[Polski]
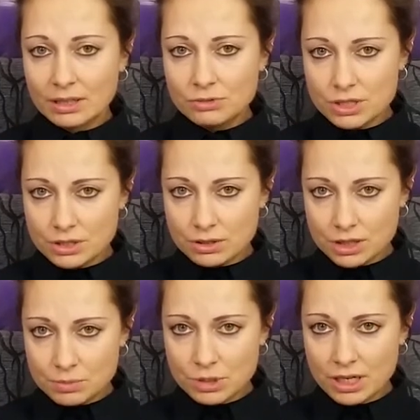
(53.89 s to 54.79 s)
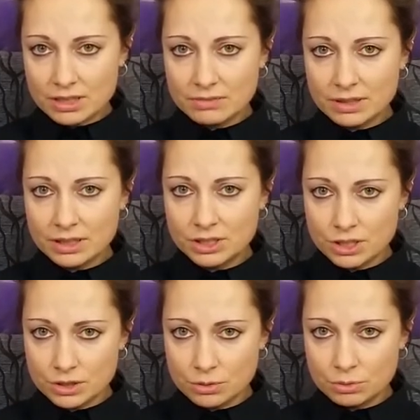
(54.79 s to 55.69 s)
Wszystko jest przekazywane
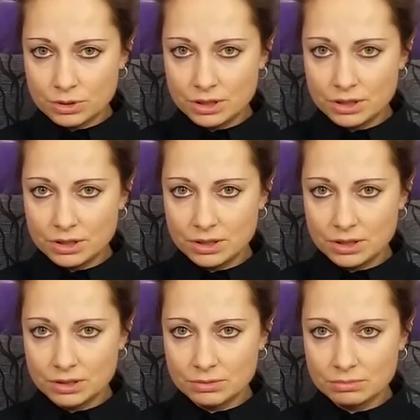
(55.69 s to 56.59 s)
dziecku i